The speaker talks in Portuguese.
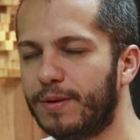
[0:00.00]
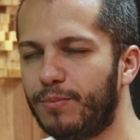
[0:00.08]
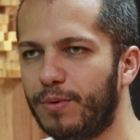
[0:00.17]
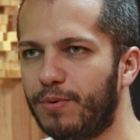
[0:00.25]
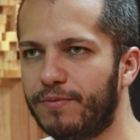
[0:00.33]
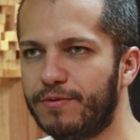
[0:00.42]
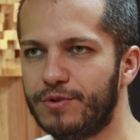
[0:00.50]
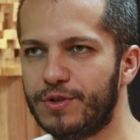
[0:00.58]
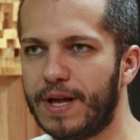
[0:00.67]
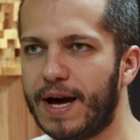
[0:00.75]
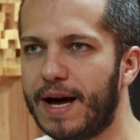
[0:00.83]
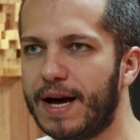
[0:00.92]
Por
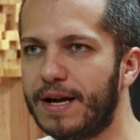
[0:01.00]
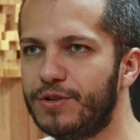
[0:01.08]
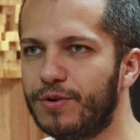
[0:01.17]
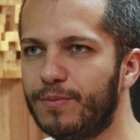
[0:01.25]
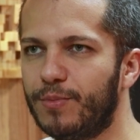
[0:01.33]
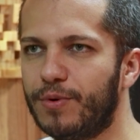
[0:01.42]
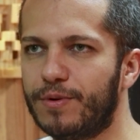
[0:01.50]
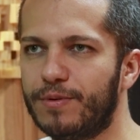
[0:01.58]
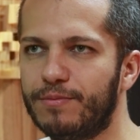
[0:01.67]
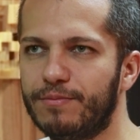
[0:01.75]
profundidade? É, porque por...